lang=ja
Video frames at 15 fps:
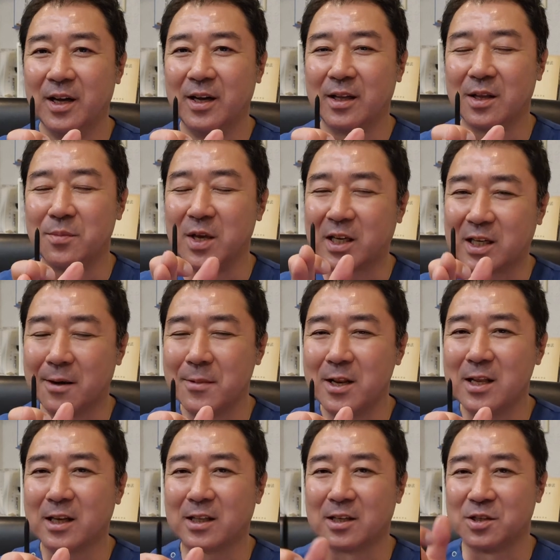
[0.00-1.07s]
でみっかめに
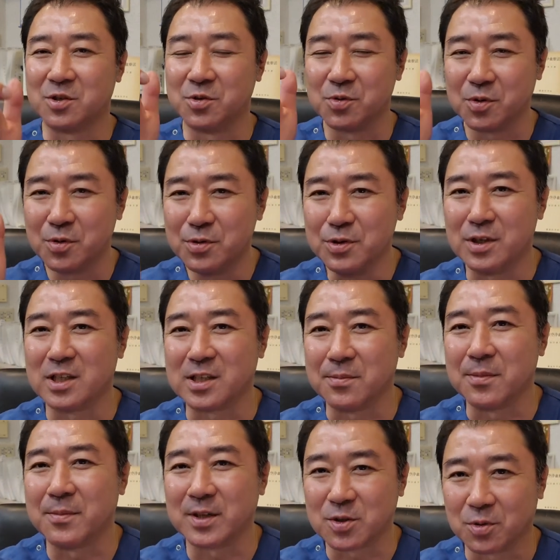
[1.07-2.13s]
なったらじゅうごふんにして
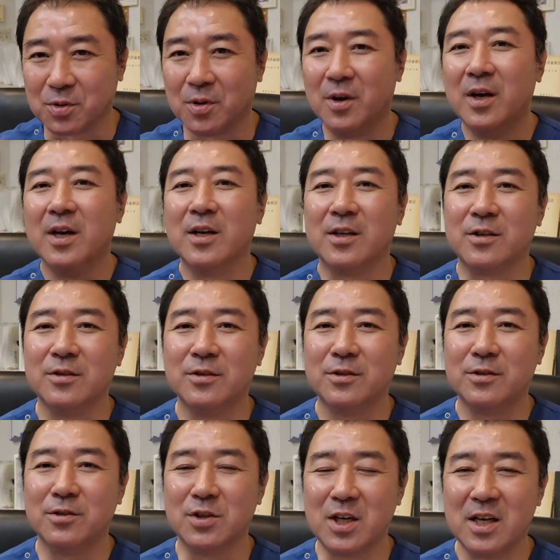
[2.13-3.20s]
みましょうという
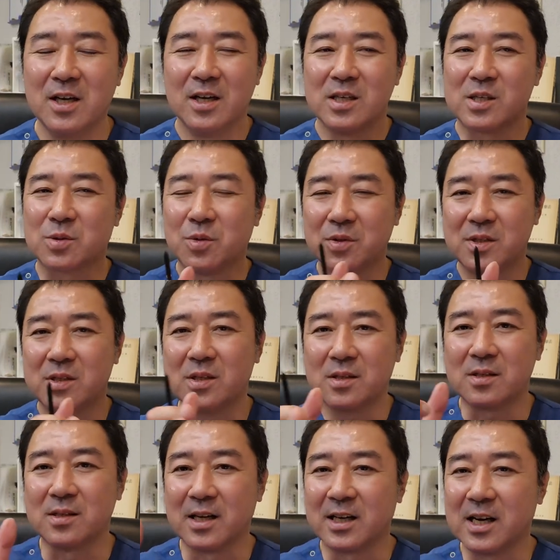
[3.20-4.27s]
ふうに、少しず
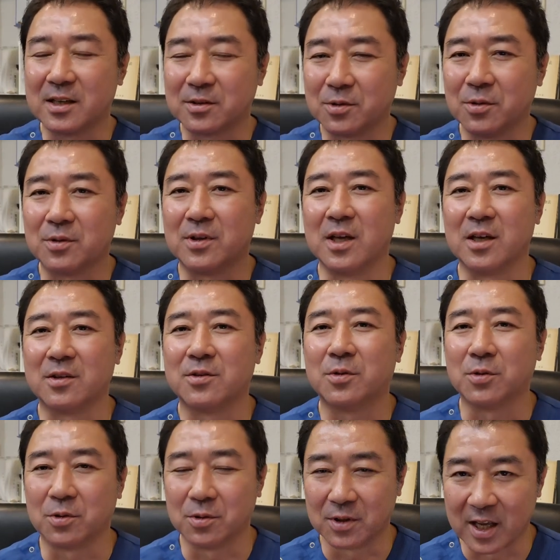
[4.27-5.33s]
つ長く取っていく
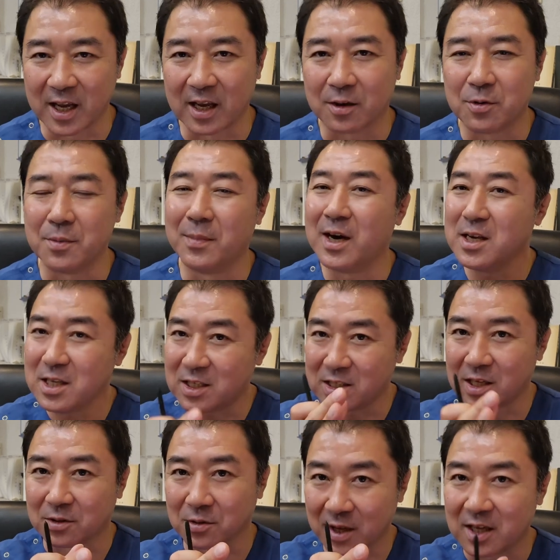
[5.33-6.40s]
ことで、これ毎
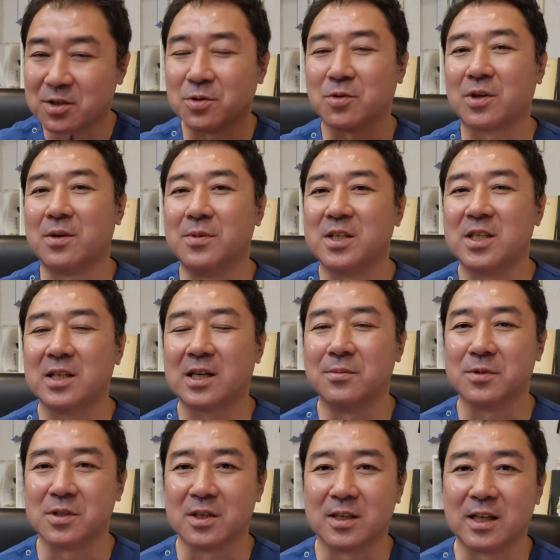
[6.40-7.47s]
日だとねちょっと厳しいか
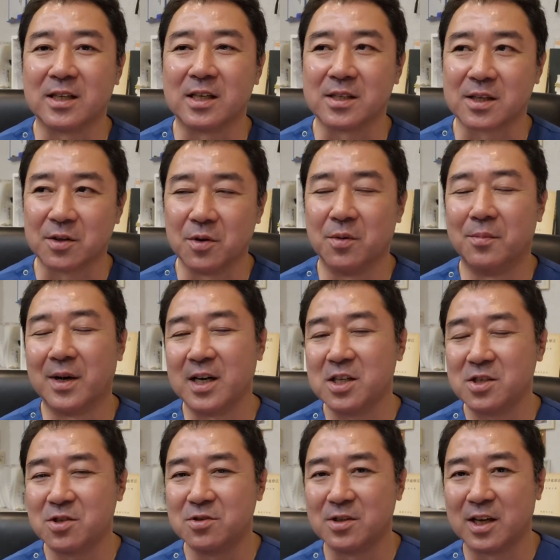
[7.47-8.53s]
もしれないですけど、毎
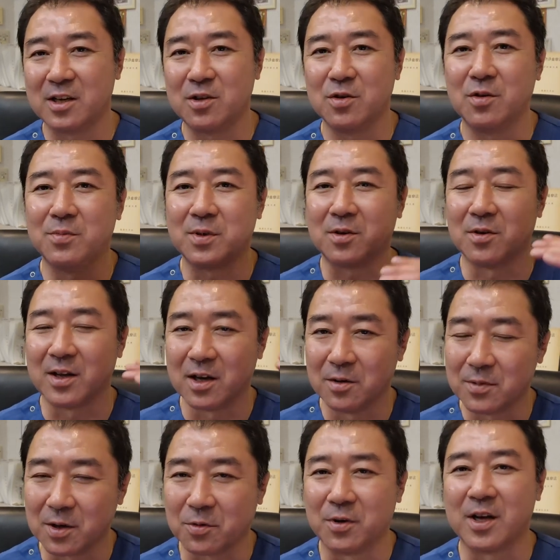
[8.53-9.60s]
週何曜日と何
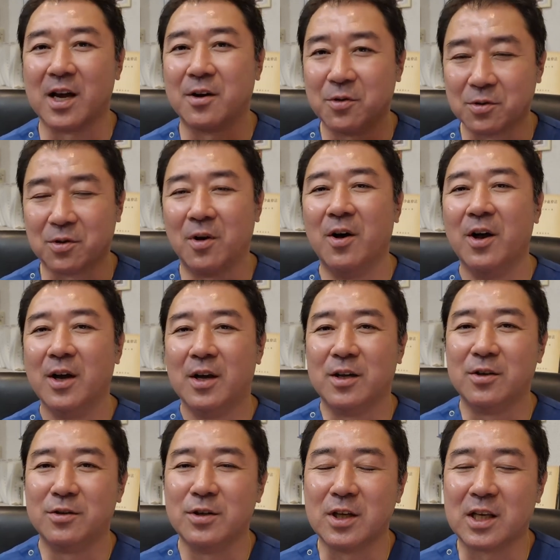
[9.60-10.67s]
曜日はこれやろうと
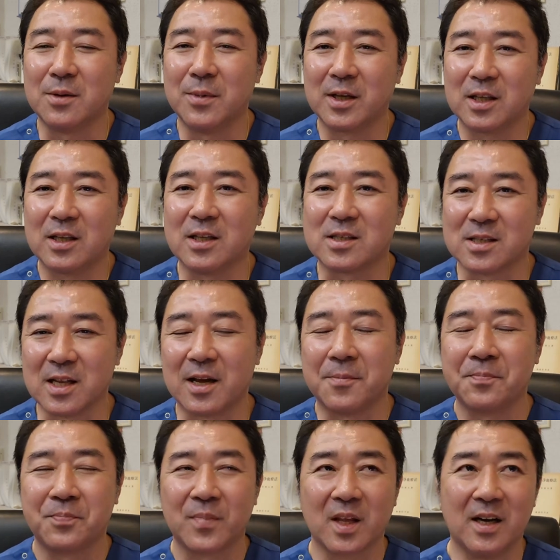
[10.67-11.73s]
いうふうに決めてですね、
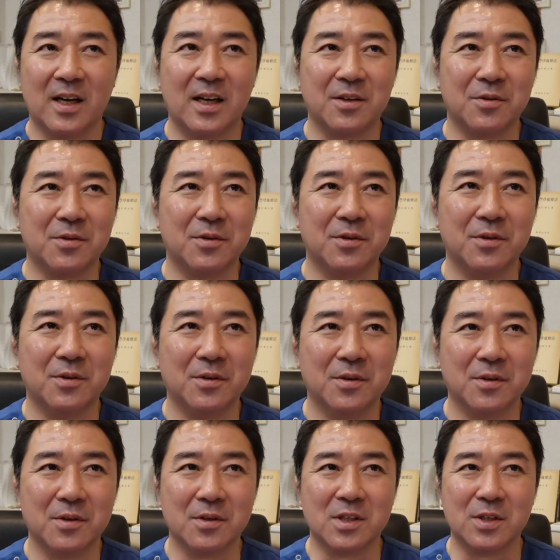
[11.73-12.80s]
あ
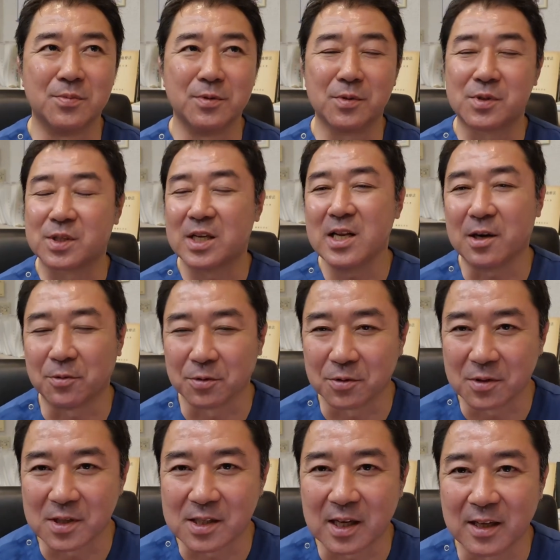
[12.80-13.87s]
のー、自分の好きなこ
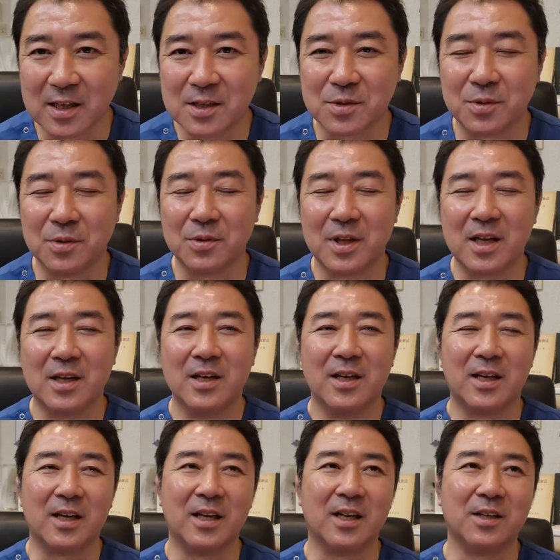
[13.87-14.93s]
とですからね、それをね、
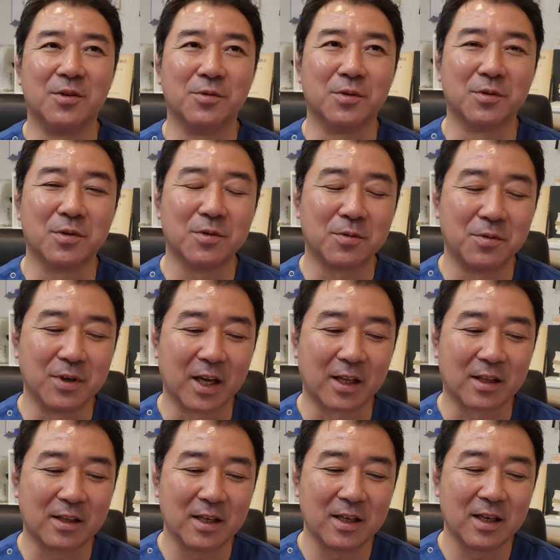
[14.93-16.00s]
えー、どんどんどんどんこうやっ
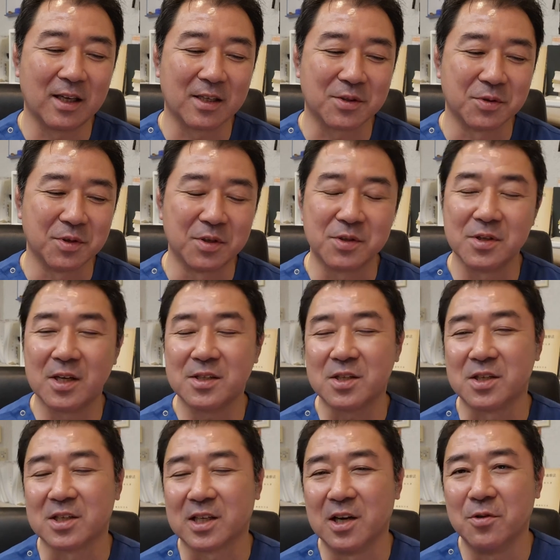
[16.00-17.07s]
て、えー、それに費や
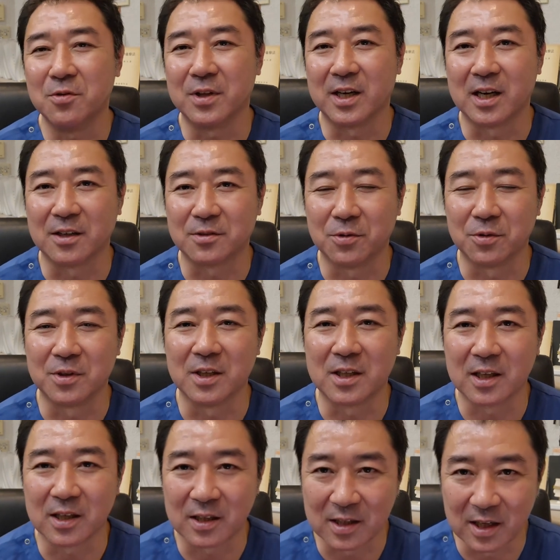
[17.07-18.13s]
す時間を長く取ってい
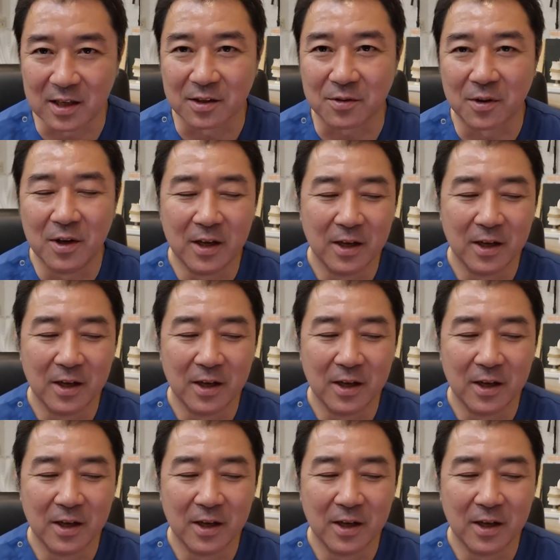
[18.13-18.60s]
ただきたいなと、